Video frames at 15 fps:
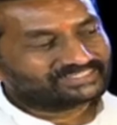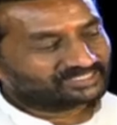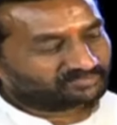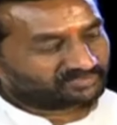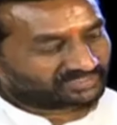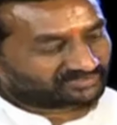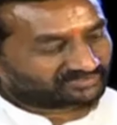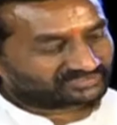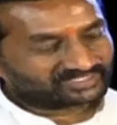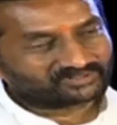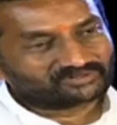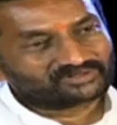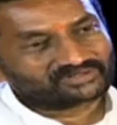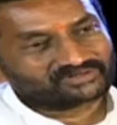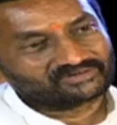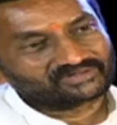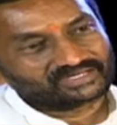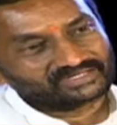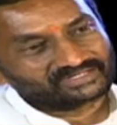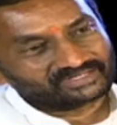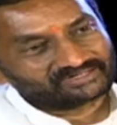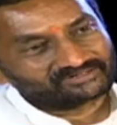ఇటు పక్క వస్తే కొడుకు
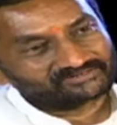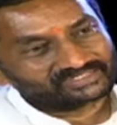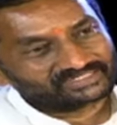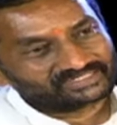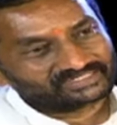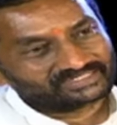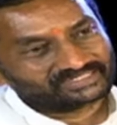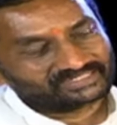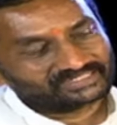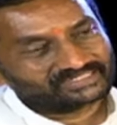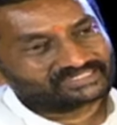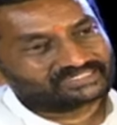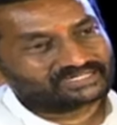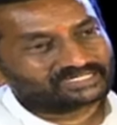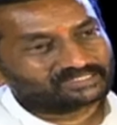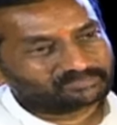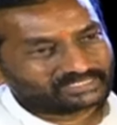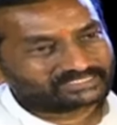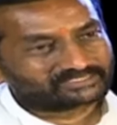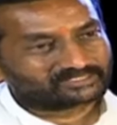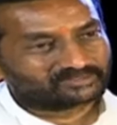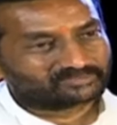కేటీఆర్ ఉంటాడు కదా ఇట్లాంటి
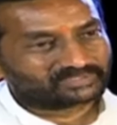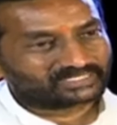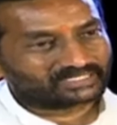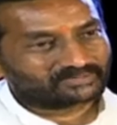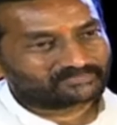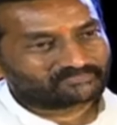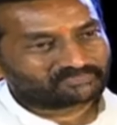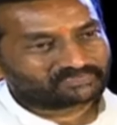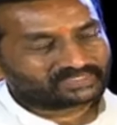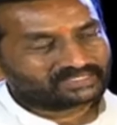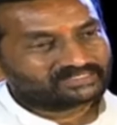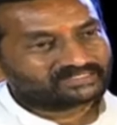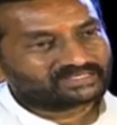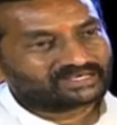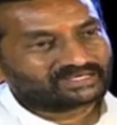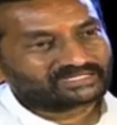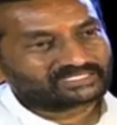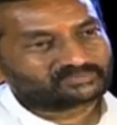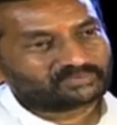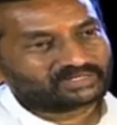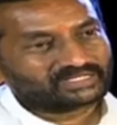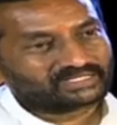ప్లేస్ లోపల
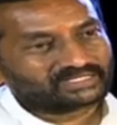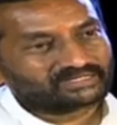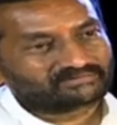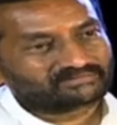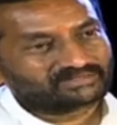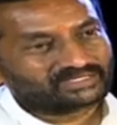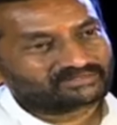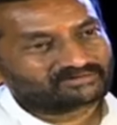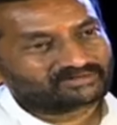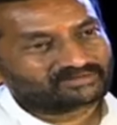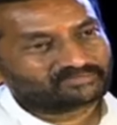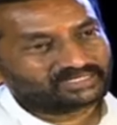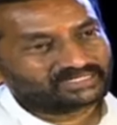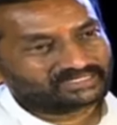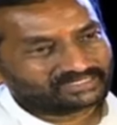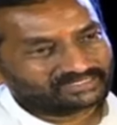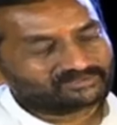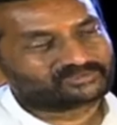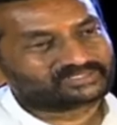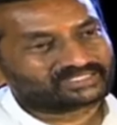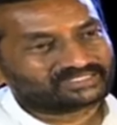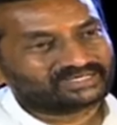టీఆర్ఎస్ పార్టీ కాకుండా ఇంకొక పార్టీ
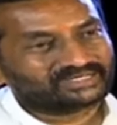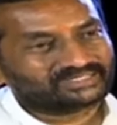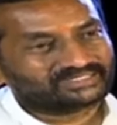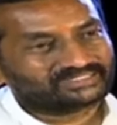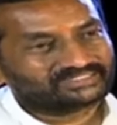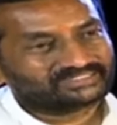గెలుస్తుందా